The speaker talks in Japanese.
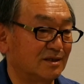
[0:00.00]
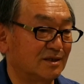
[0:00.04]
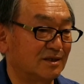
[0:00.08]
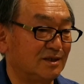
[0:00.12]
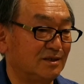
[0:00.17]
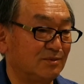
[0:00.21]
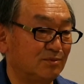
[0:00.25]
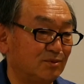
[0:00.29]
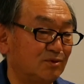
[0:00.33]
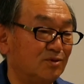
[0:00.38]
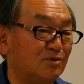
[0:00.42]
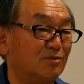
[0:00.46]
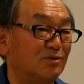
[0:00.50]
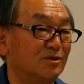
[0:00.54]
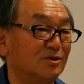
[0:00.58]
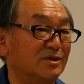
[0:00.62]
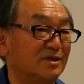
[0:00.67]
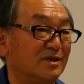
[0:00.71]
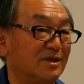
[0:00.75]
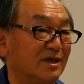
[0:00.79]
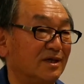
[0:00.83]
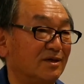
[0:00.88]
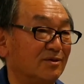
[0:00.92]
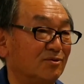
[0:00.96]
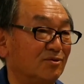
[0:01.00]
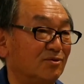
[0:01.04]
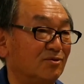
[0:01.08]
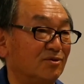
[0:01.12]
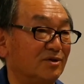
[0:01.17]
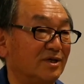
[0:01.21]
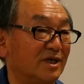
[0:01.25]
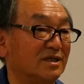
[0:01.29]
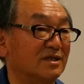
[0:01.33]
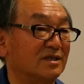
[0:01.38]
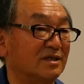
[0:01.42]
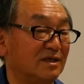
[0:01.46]
希望を持ってこ
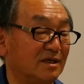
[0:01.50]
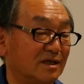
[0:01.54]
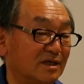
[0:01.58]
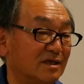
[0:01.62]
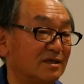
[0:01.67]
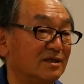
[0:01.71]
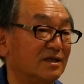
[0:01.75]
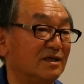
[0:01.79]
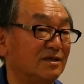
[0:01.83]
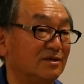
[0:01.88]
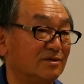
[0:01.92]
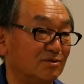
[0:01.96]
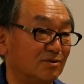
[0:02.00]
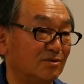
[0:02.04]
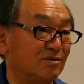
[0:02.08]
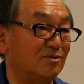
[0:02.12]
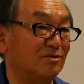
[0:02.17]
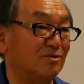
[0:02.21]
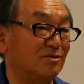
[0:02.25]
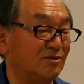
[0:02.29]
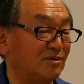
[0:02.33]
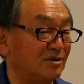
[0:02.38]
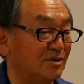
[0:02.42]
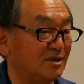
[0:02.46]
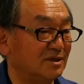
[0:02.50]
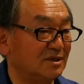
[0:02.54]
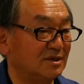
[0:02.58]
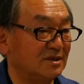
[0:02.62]
うやっていかないと、